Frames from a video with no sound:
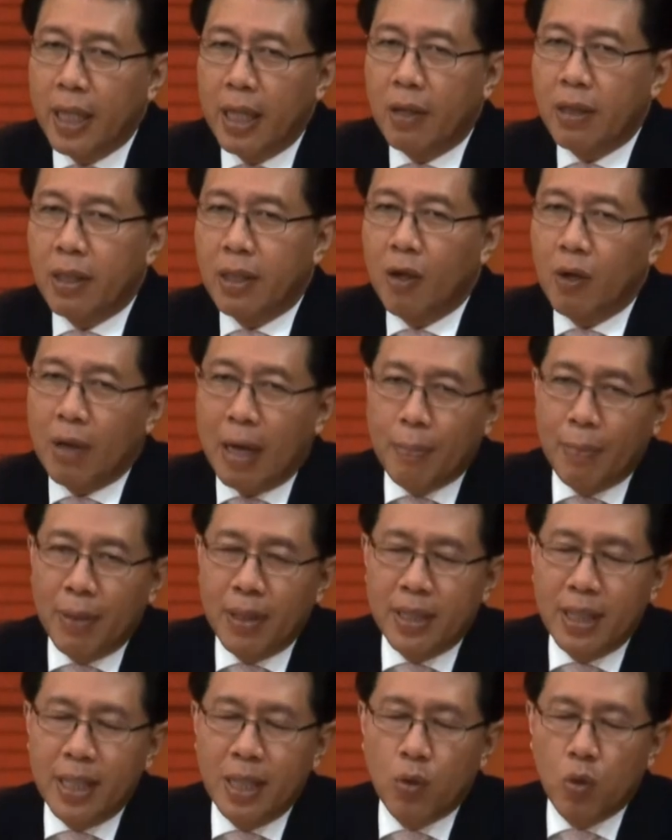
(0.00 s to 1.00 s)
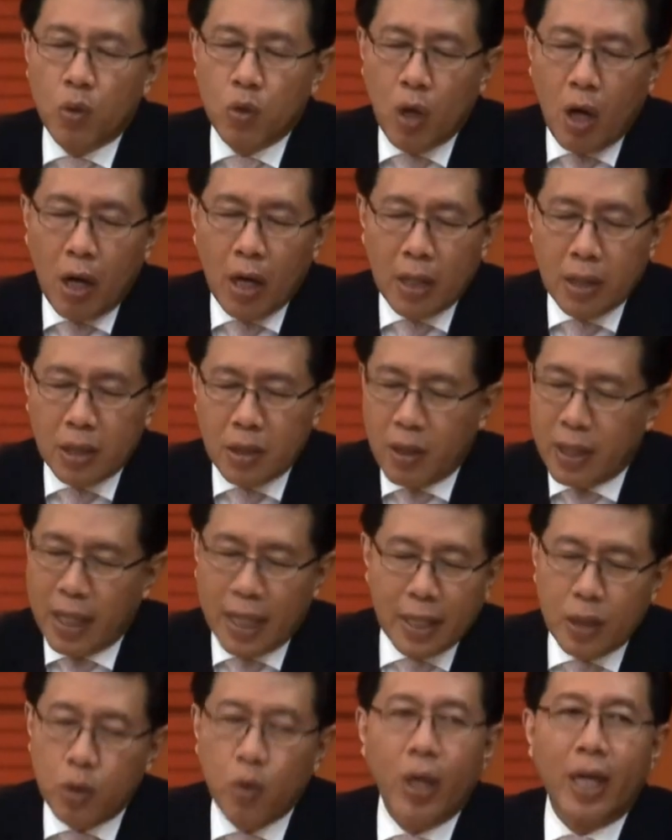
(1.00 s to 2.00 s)
ชีเขาจะต้องทำบัญชีให้ถูกต้องเขาจะต้องอย่า
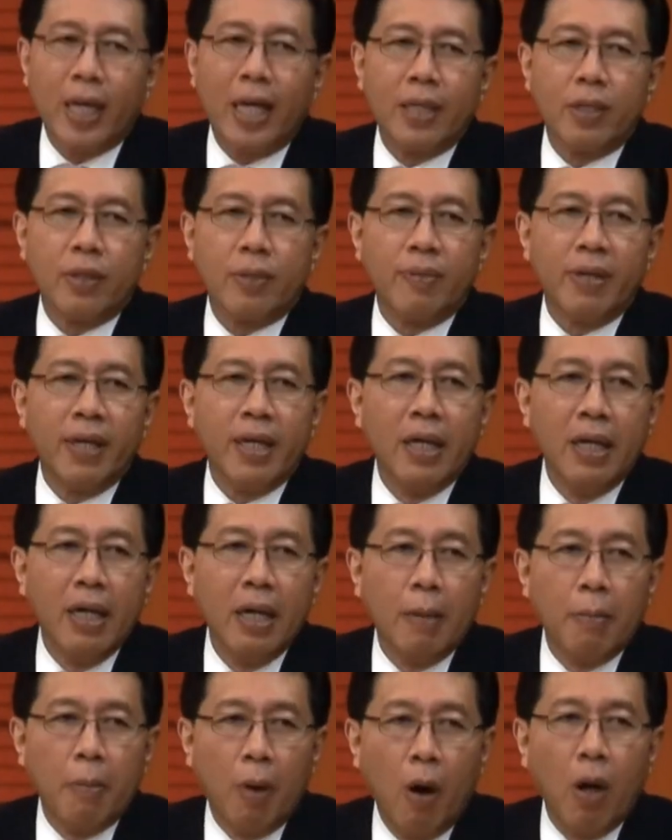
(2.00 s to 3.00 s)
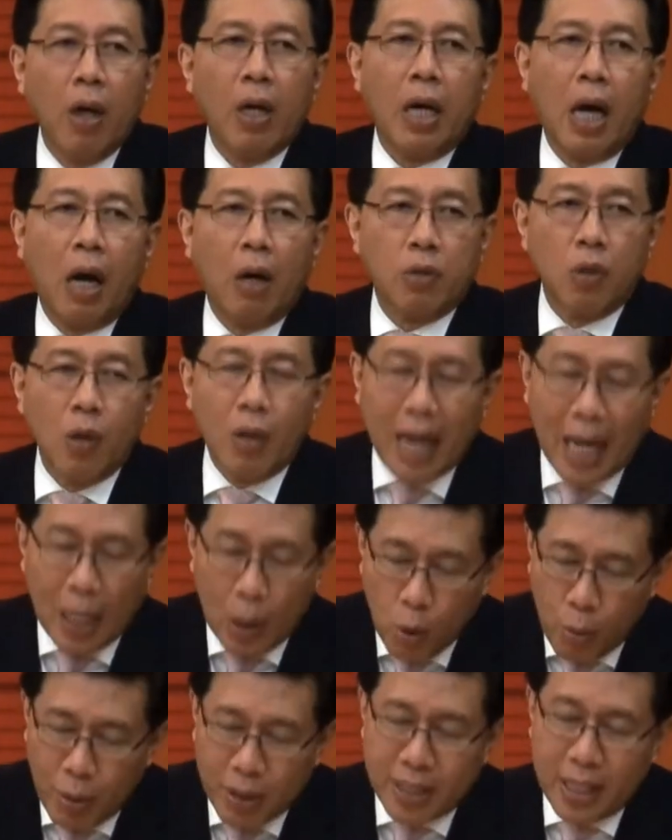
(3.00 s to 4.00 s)
งนั้นช่วยท่านตรงนี้เพราะเขาต้องการ
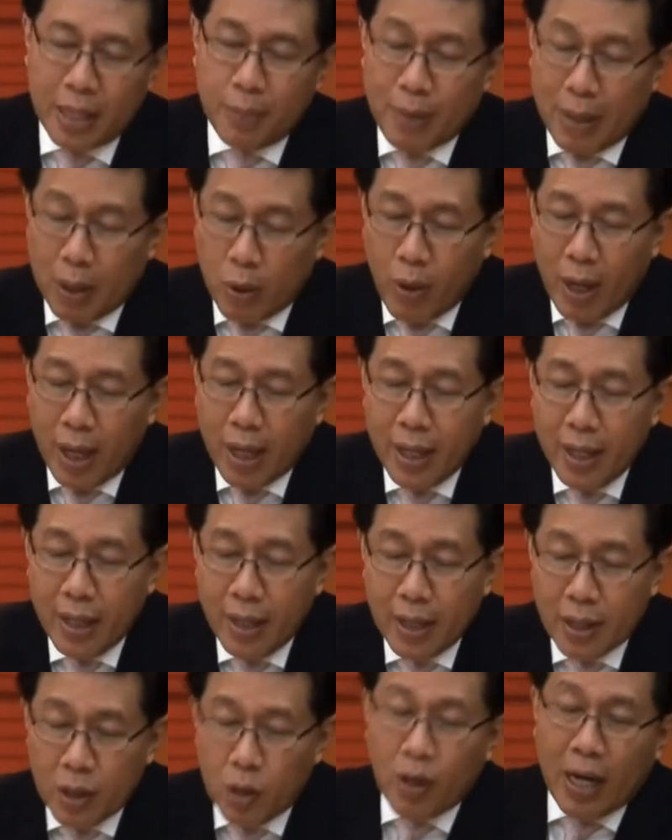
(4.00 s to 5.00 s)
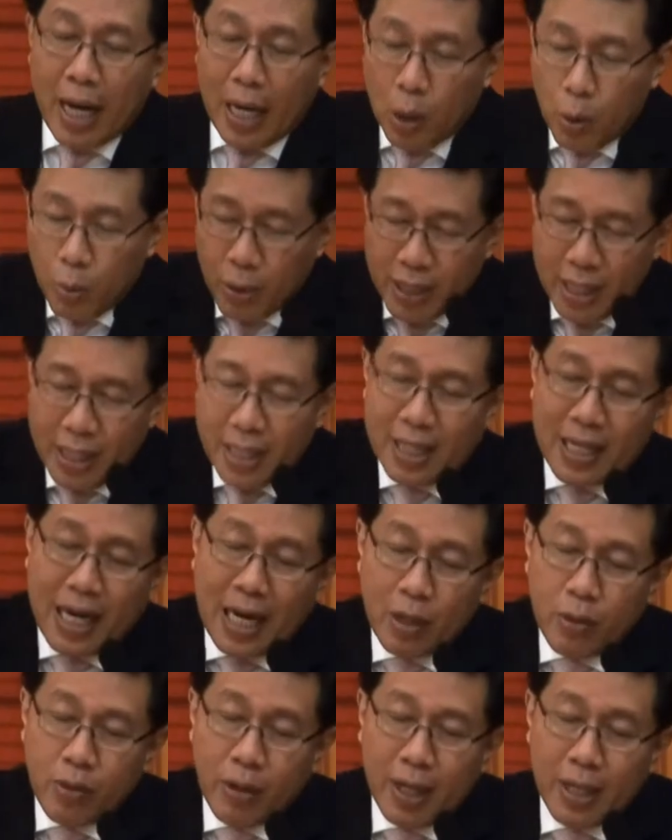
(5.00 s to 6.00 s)
ดูบัญชีเป็นด้วย ต้องการดูบัญชีจาก
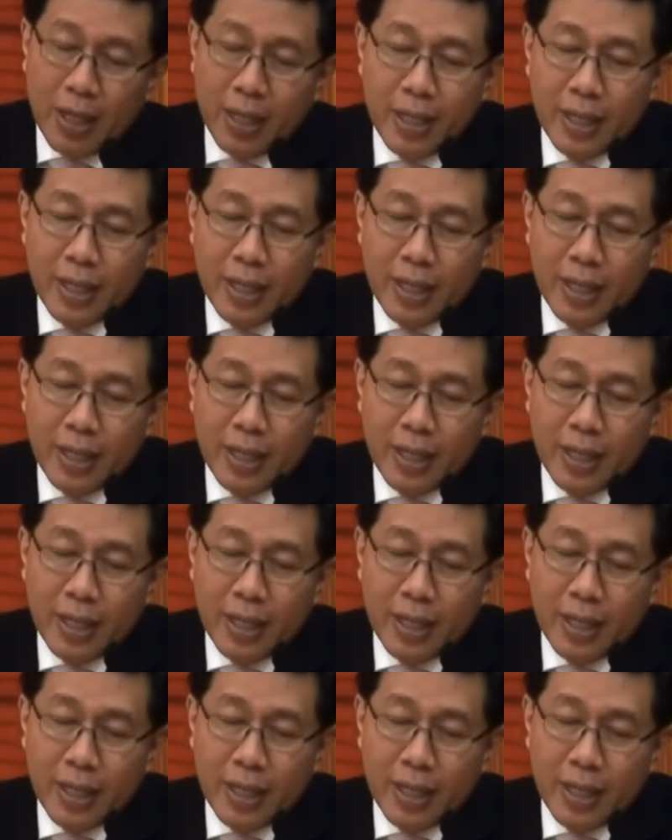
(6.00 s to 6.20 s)
ท่านด้วย